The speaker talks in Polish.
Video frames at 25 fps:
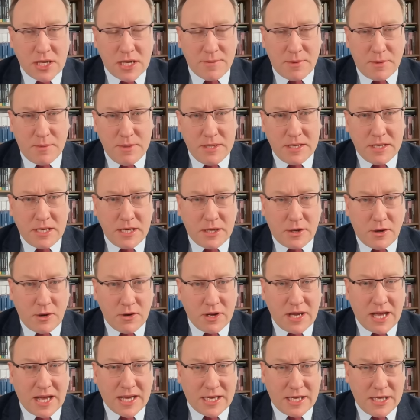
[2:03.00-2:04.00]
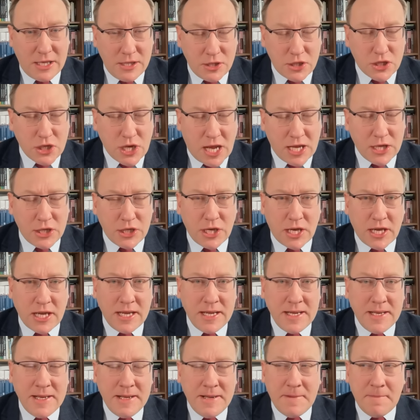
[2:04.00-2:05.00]
Republiki Konga, Kinshasie,
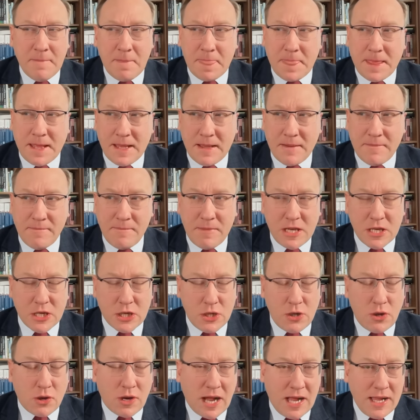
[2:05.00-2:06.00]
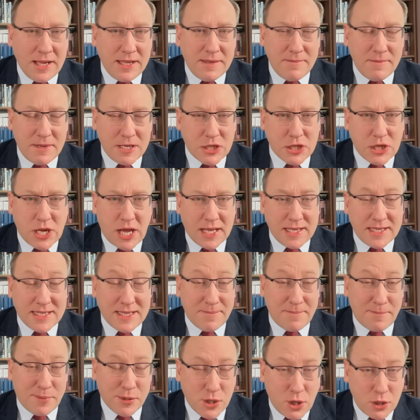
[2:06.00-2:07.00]
e, lokalni
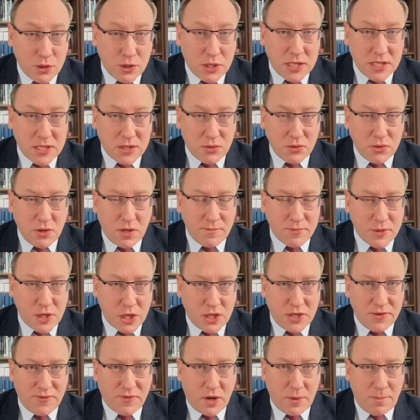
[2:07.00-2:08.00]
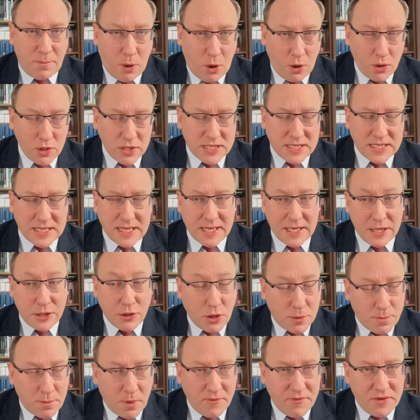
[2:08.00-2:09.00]
mieszkańcy protestują przeciwko Polsce i
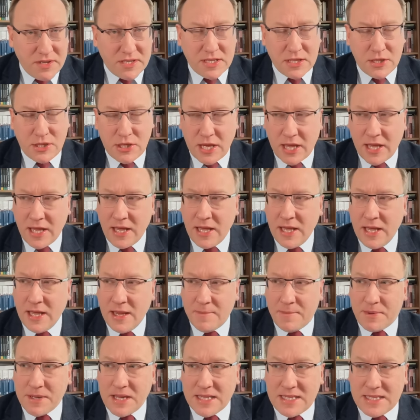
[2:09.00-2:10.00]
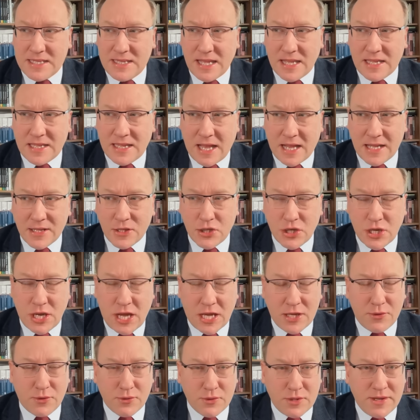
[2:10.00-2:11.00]
to po wizycie prezydenta
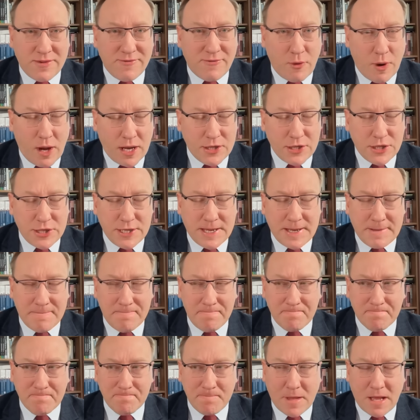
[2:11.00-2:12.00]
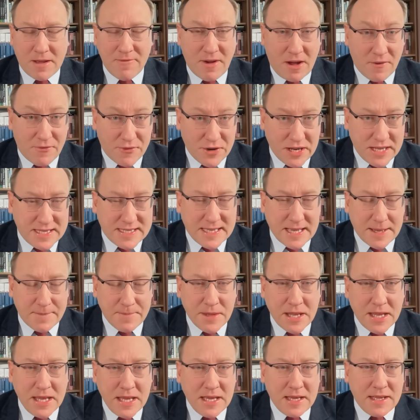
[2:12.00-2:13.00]
Andrzeja Dudy właśnie w Afryce.
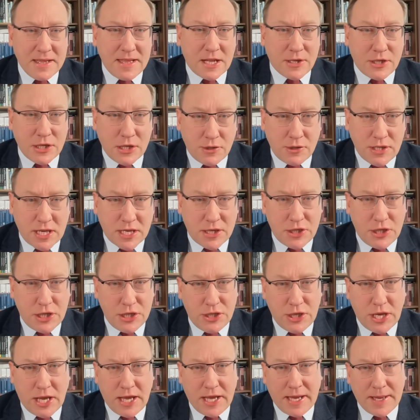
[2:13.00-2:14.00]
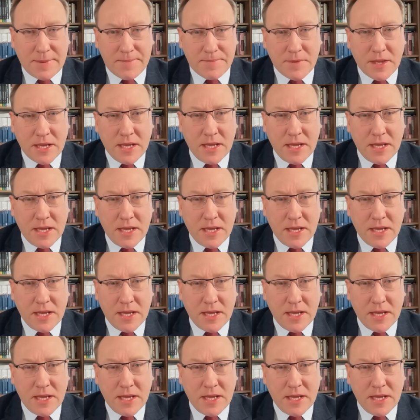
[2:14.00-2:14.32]
Dlaczego tak się dzieje?